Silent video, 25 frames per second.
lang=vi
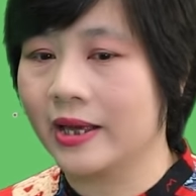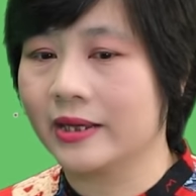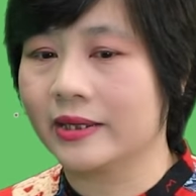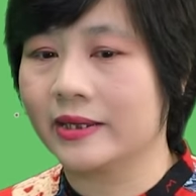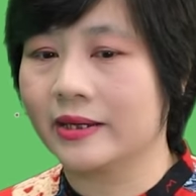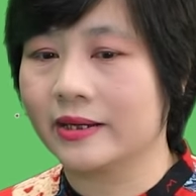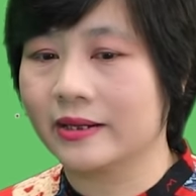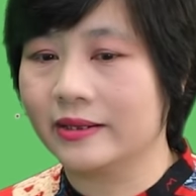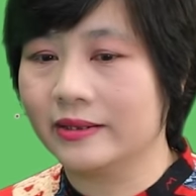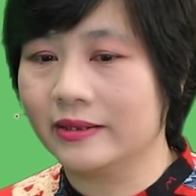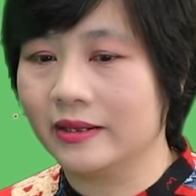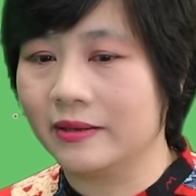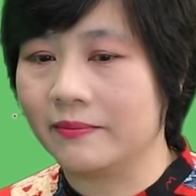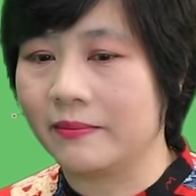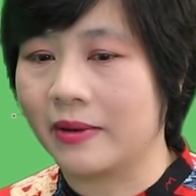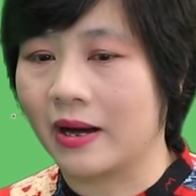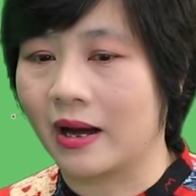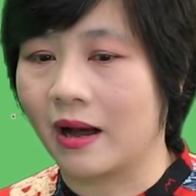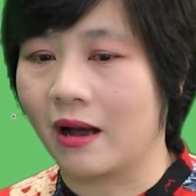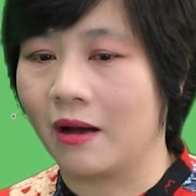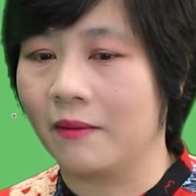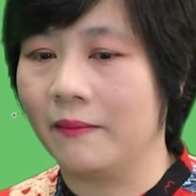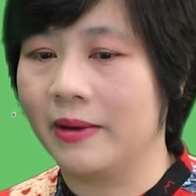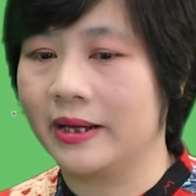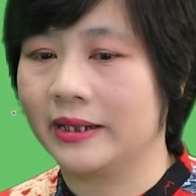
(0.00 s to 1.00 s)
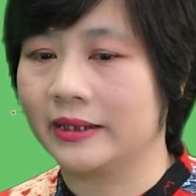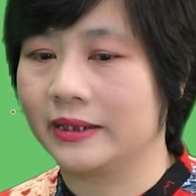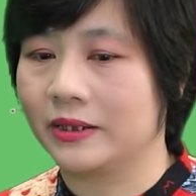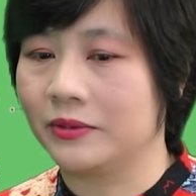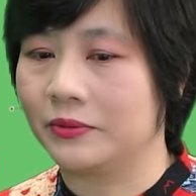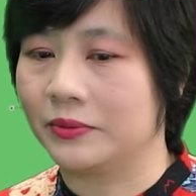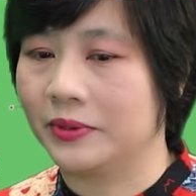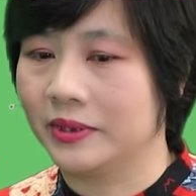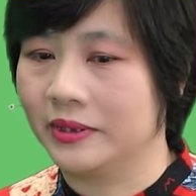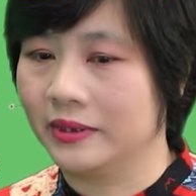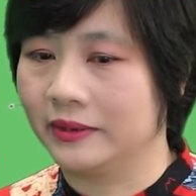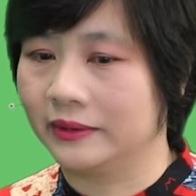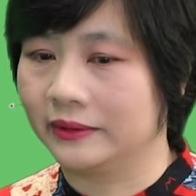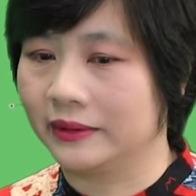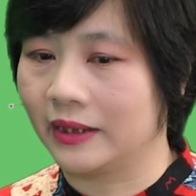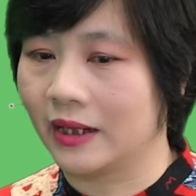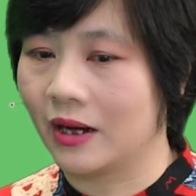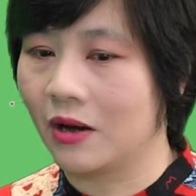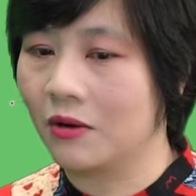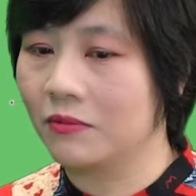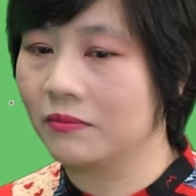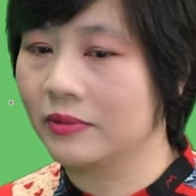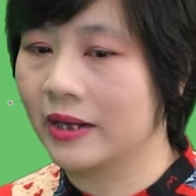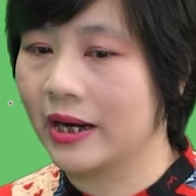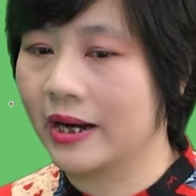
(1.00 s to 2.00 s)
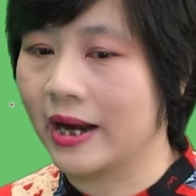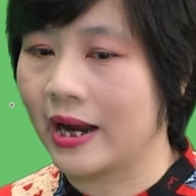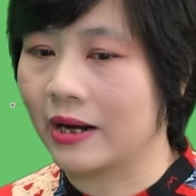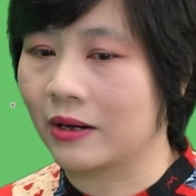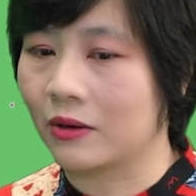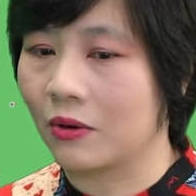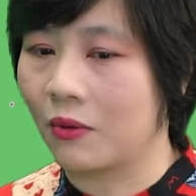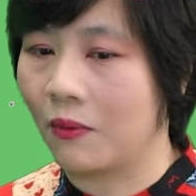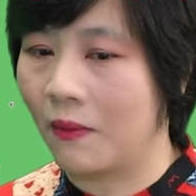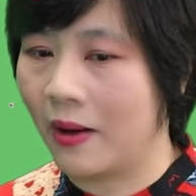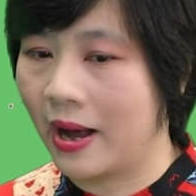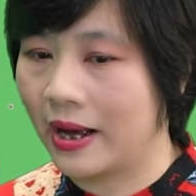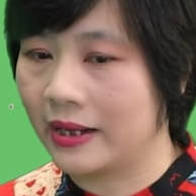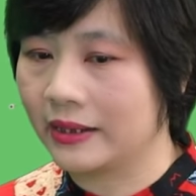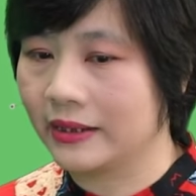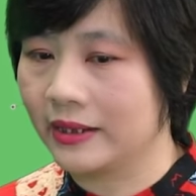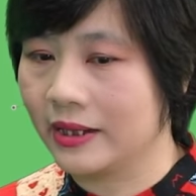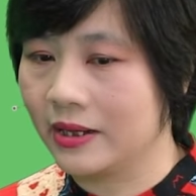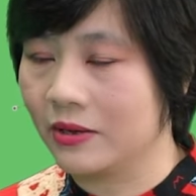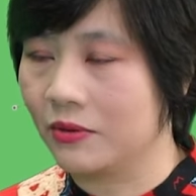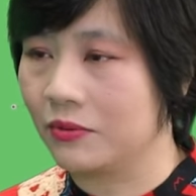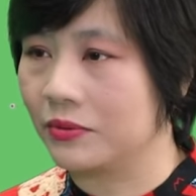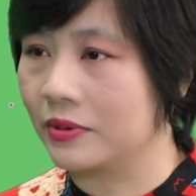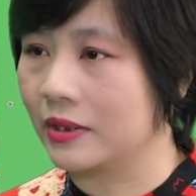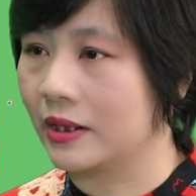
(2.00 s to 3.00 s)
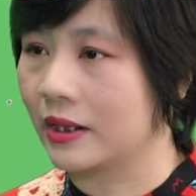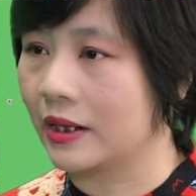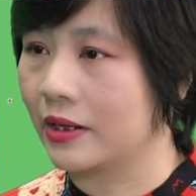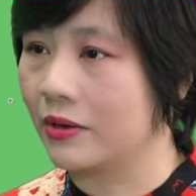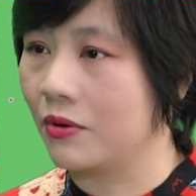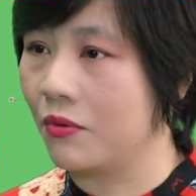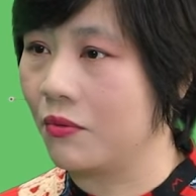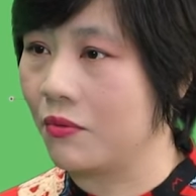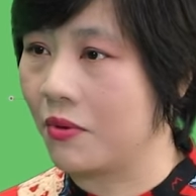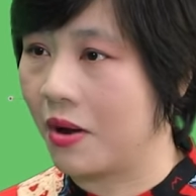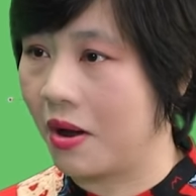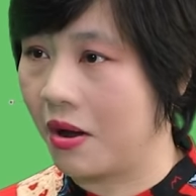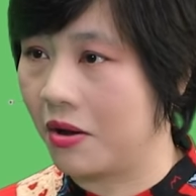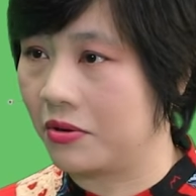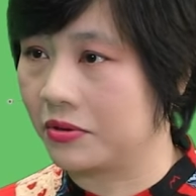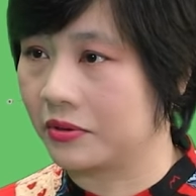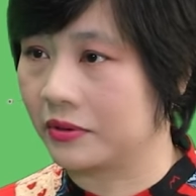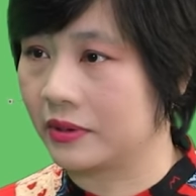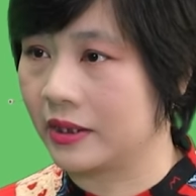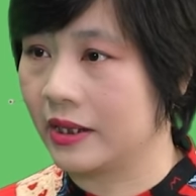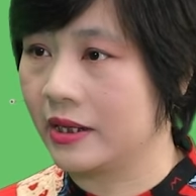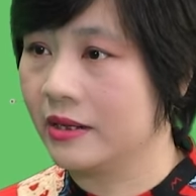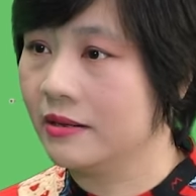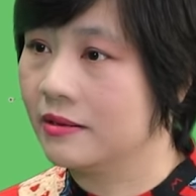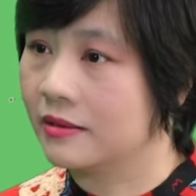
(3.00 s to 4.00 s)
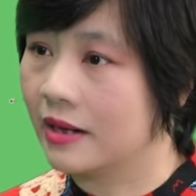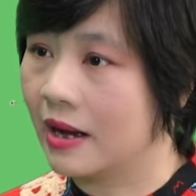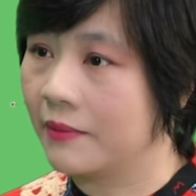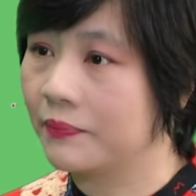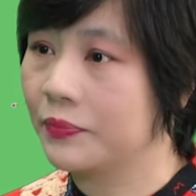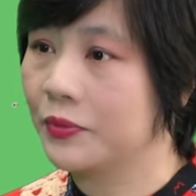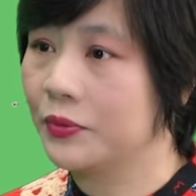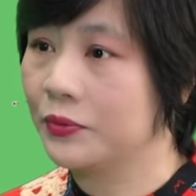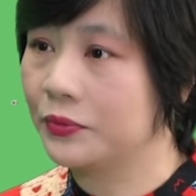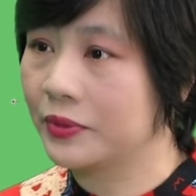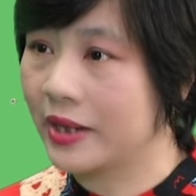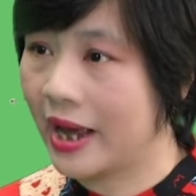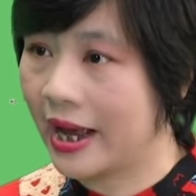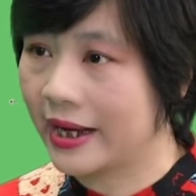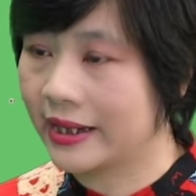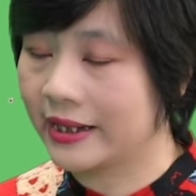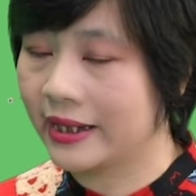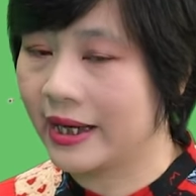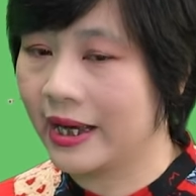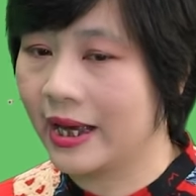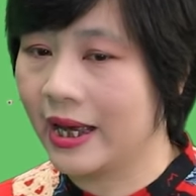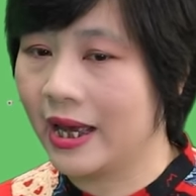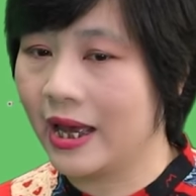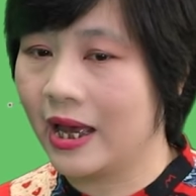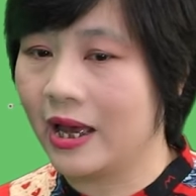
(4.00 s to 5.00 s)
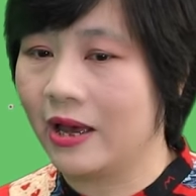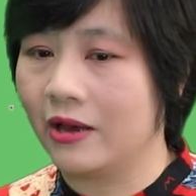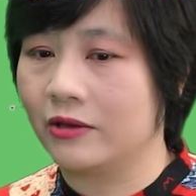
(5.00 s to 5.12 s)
những người mà có bệnh tiểu đường thì không nên ăn quá nhiều những cái đồ ngọt cái đường hấp thu nhanh ừ.